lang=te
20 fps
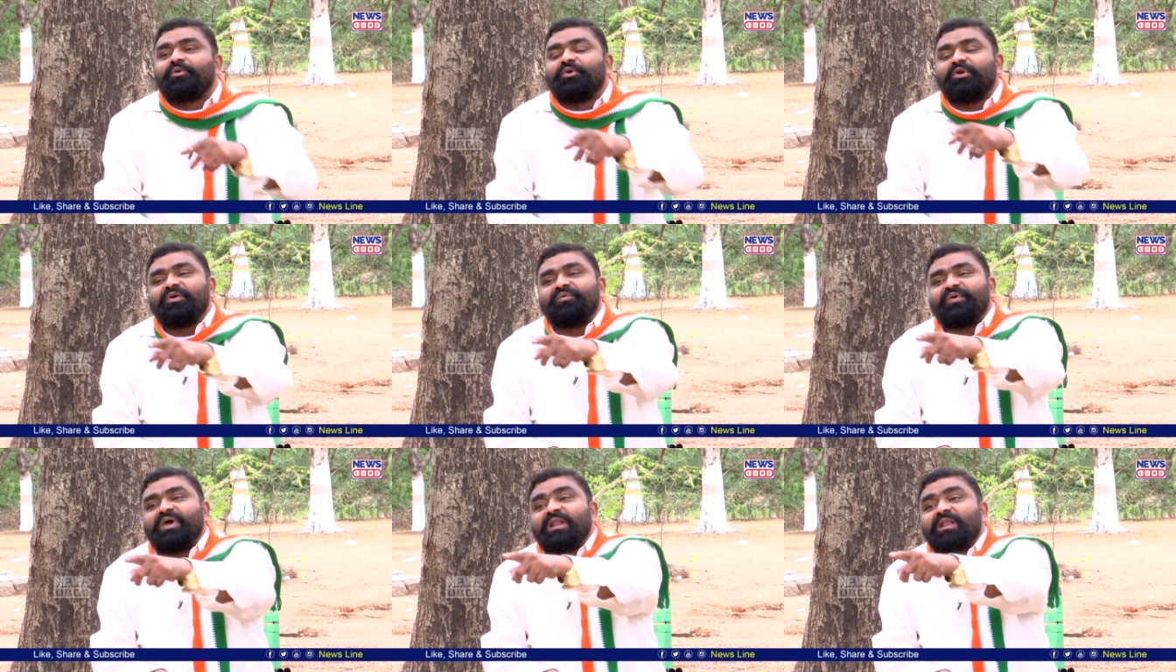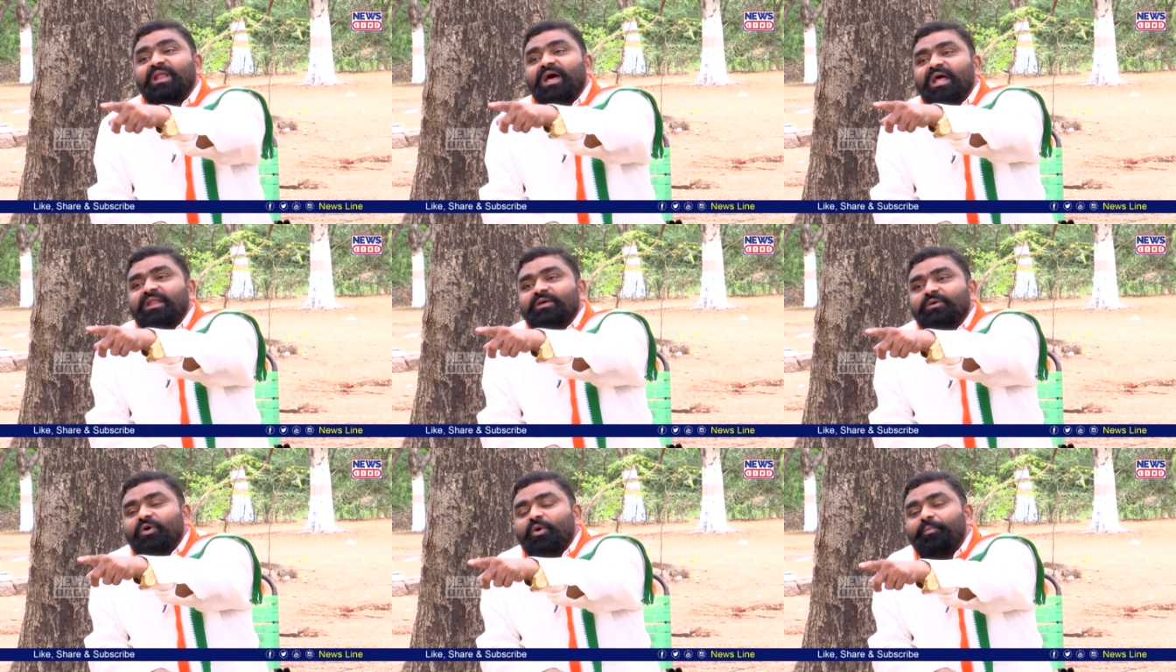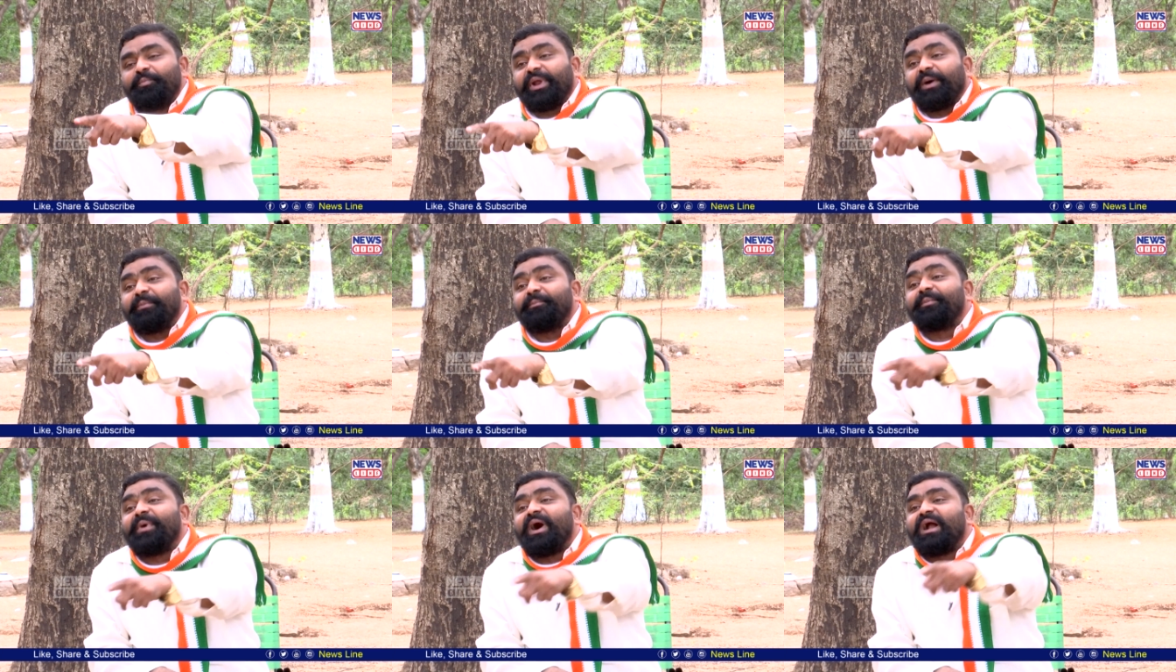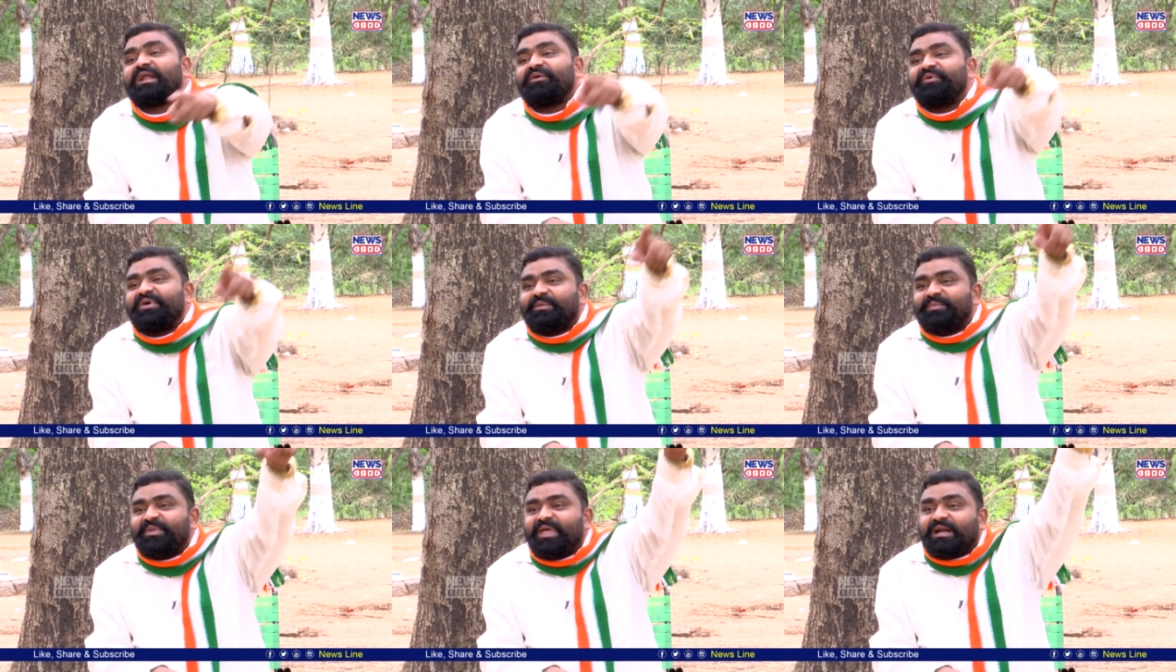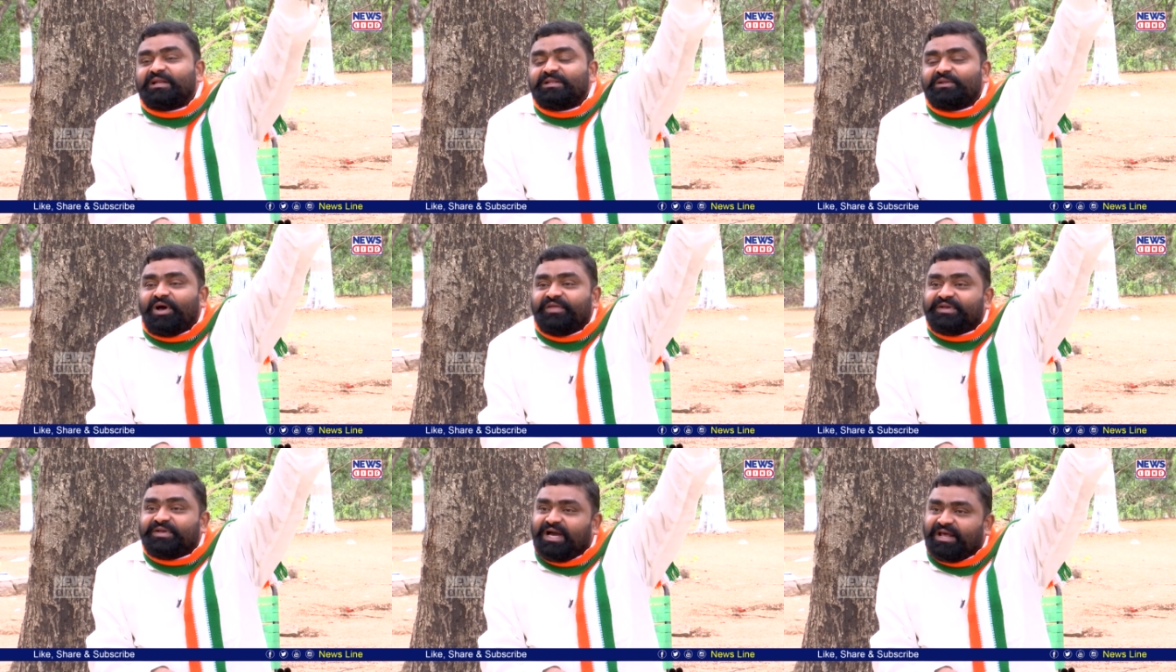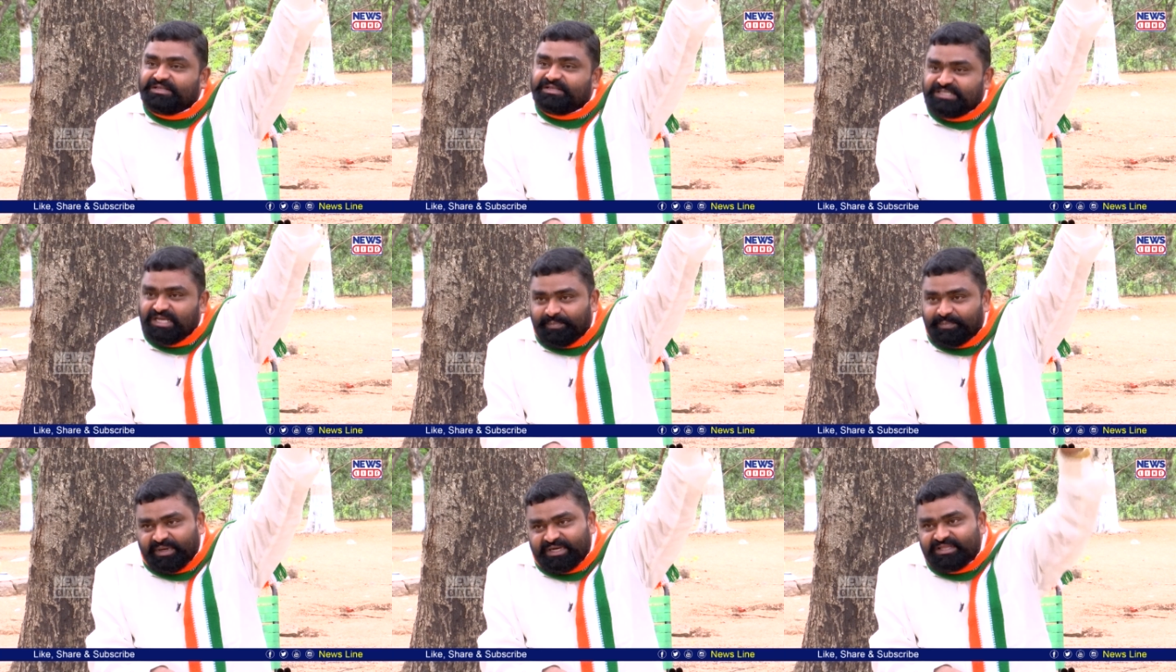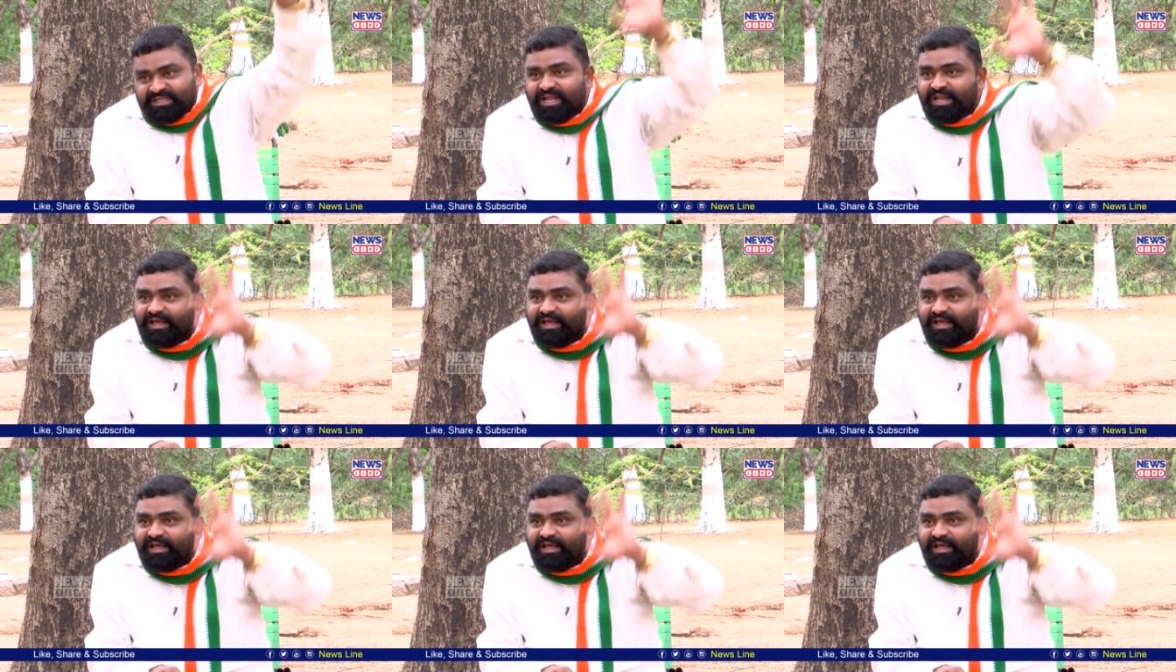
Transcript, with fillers: రెండు వేల నాలుగులో బ్రహ్మాండమైన మెజార్టీలో అధికారం చేపట్టిందా